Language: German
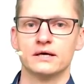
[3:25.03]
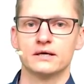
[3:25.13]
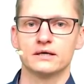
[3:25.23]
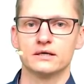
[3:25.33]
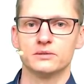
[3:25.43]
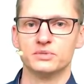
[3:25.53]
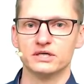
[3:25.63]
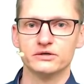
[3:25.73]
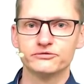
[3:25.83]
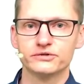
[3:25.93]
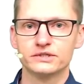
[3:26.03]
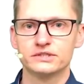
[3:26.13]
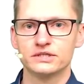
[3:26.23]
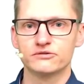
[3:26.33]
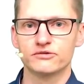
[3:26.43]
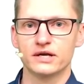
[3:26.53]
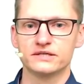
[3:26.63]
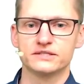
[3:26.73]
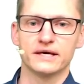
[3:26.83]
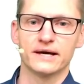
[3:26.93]
Äh, Begriffe, die ihr
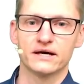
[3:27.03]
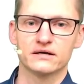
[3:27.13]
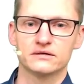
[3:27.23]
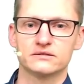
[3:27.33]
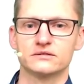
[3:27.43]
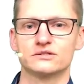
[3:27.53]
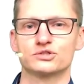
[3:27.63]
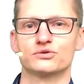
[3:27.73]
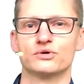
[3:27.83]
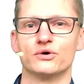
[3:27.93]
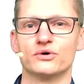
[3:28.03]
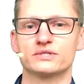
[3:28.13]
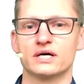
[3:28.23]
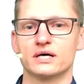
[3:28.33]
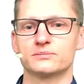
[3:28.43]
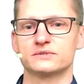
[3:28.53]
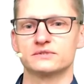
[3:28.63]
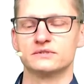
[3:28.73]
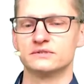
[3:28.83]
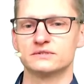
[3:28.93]
vielleicht eher äh, schon gehört habt,
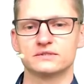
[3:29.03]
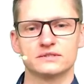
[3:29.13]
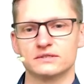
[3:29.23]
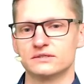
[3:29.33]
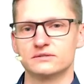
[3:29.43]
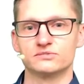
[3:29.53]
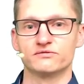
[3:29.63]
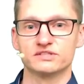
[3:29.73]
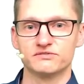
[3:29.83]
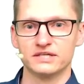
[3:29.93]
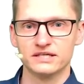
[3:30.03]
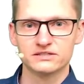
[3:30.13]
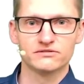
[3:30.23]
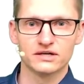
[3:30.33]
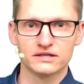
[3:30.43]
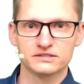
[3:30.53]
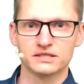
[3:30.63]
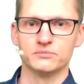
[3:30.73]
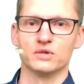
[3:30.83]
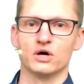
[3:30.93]
sind äh, sowas wie Git, weil er das
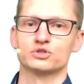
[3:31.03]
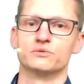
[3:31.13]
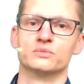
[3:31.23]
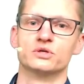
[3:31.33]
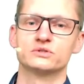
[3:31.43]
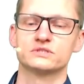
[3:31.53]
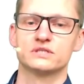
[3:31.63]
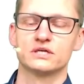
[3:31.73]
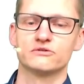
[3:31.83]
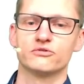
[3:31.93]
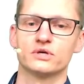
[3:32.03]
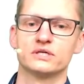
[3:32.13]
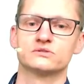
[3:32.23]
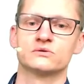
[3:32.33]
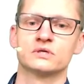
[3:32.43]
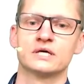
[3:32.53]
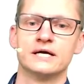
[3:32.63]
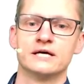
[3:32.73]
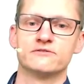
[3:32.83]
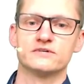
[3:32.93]
eben auch schon benutzt hier in der Vorlesung,
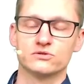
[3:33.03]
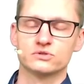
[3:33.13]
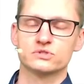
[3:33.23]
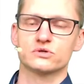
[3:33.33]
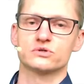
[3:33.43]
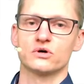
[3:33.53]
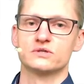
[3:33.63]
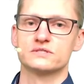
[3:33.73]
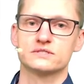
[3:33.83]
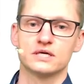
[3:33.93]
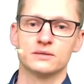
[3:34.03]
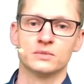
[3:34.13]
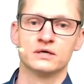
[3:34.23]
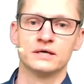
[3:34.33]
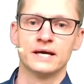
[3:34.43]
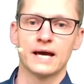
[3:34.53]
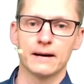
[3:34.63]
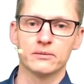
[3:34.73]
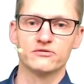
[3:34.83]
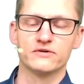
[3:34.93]
Versionskontrollsysteme.
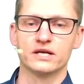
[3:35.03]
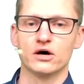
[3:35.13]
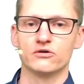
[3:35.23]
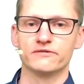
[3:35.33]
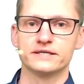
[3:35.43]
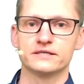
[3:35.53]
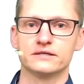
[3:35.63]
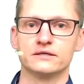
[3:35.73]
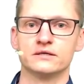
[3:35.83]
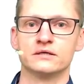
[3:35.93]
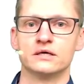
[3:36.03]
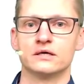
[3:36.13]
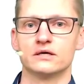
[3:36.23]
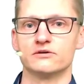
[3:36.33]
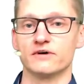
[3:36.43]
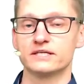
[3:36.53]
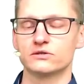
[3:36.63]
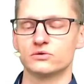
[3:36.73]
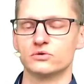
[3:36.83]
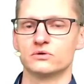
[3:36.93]
Aber wir werden da auch weiterhin äh, weiter
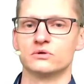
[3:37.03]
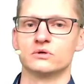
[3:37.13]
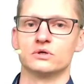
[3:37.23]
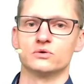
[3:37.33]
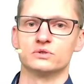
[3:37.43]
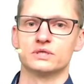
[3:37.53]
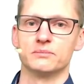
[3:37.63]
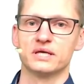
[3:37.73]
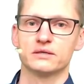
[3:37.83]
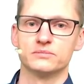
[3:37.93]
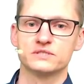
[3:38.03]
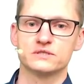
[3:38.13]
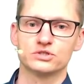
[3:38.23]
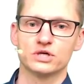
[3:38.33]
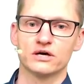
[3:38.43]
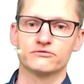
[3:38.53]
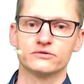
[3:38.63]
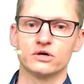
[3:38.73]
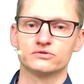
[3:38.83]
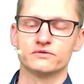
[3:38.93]
gucken und den Blick ein bisschen
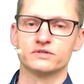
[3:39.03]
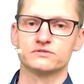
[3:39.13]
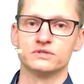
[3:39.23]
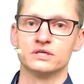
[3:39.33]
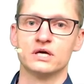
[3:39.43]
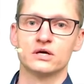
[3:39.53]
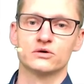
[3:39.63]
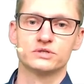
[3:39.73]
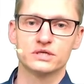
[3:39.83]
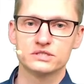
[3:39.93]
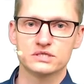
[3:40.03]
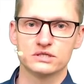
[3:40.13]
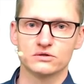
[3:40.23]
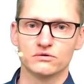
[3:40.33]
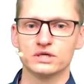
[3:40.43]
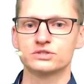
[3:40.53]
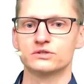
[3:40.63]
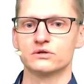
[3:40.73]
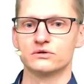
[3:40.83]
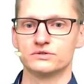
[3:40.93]
schärfen auf sowas wie Continuous
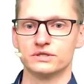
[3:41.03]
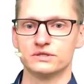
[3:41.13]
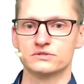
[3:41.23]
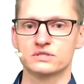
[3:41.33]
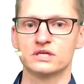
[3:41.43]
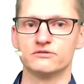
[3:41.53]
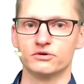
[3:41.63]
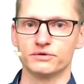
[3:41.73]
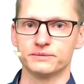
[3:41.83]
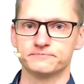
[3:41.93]
Integration, Continuous Delivery.